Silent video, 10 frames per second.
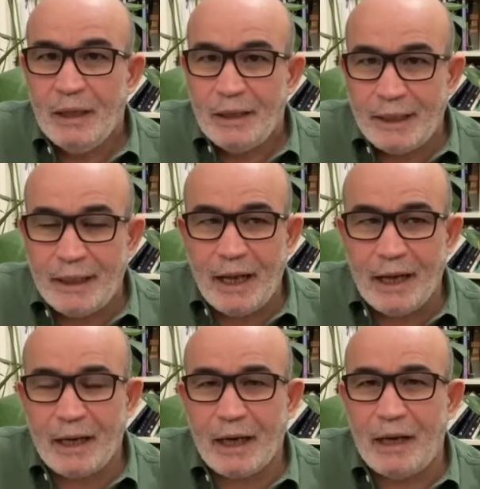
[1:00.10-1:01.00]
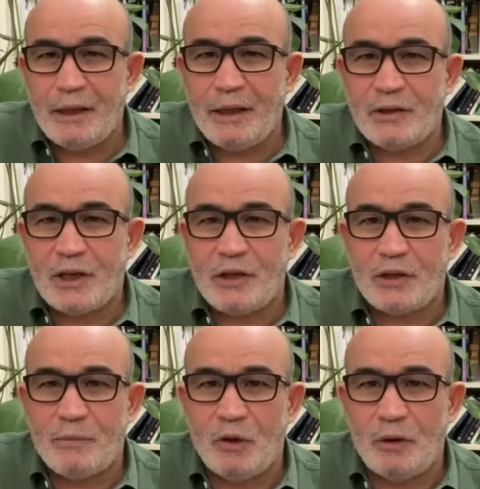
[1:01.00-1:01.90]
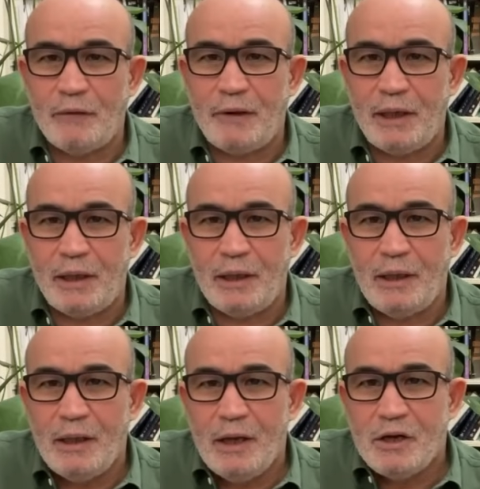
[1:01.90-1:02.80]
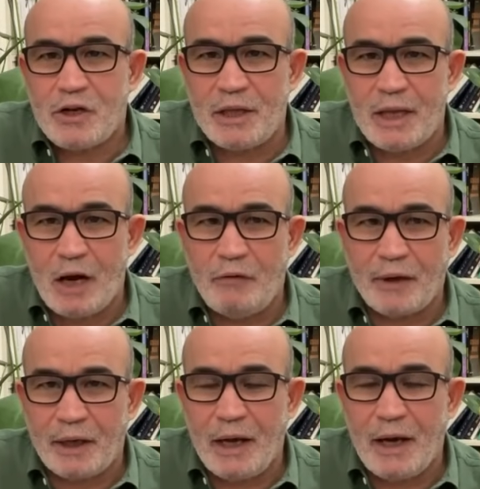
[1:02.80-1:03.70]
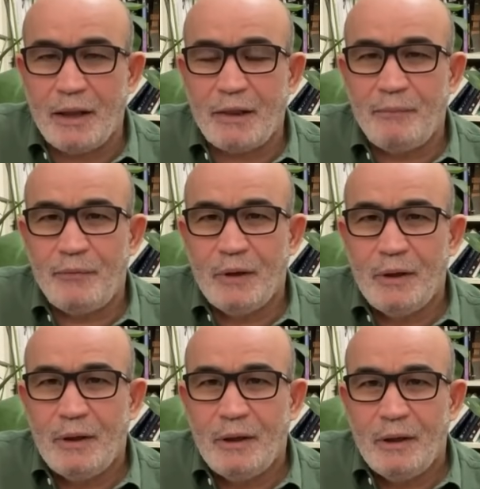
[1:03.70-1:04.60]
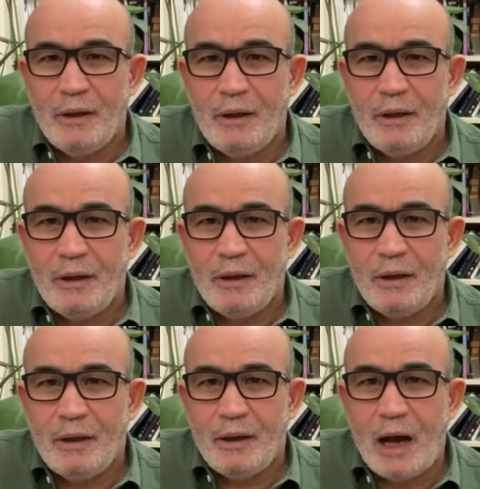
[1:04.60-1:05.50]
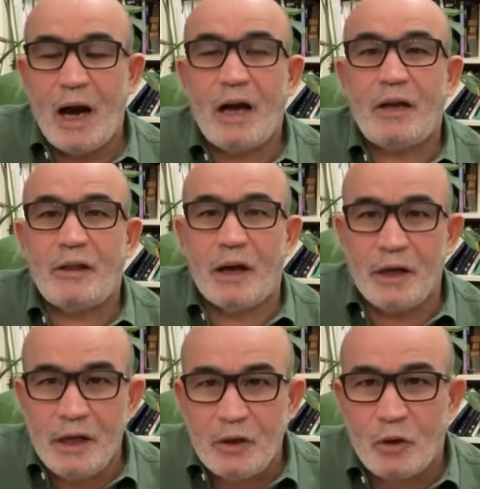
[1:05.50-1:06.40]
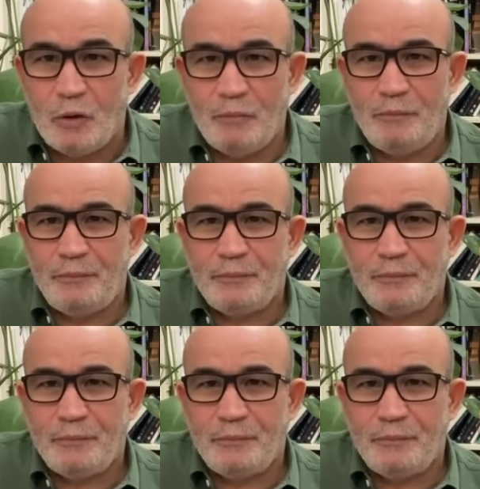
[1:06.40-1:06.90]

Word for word: لأن الحقيقة الذين سيجتمعون في جدة أو في الرياض أكثريتهم